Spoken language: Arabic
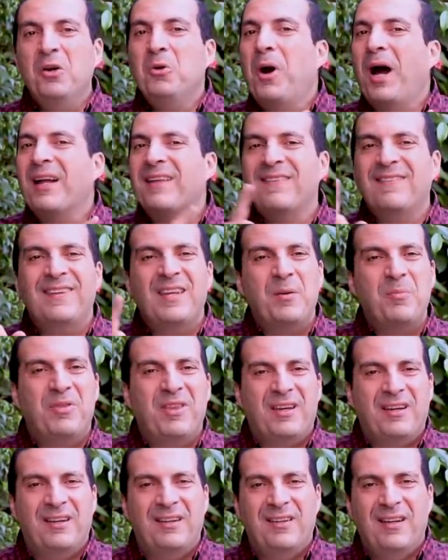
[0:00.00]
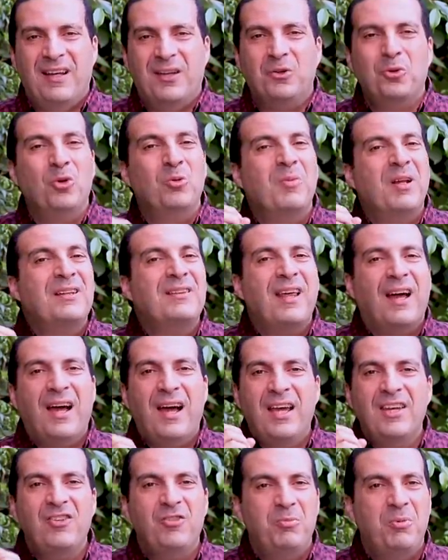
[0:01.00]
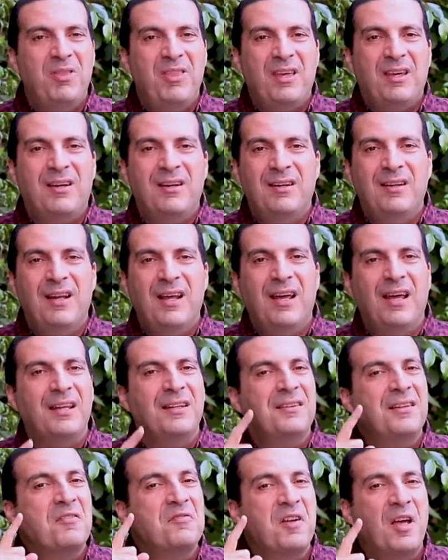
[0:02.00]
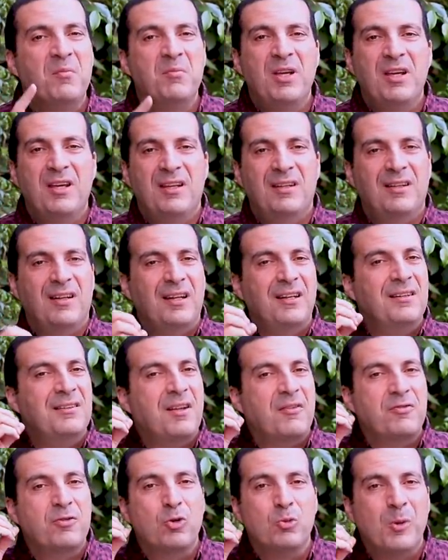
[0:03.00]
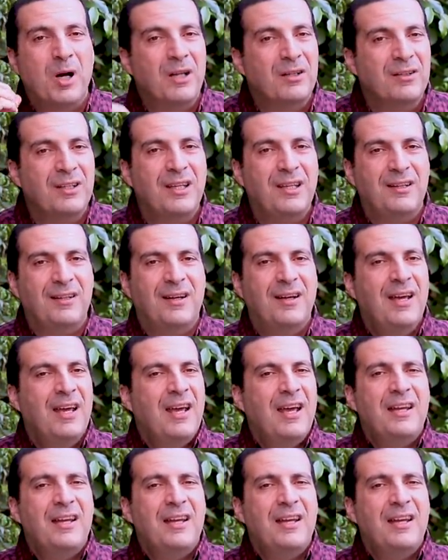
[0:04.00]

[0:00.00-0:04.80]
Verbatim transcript: اوعى تسيب ذكر الله طول ما انت عايش بذكر الله انت في امان انت في طمأنينة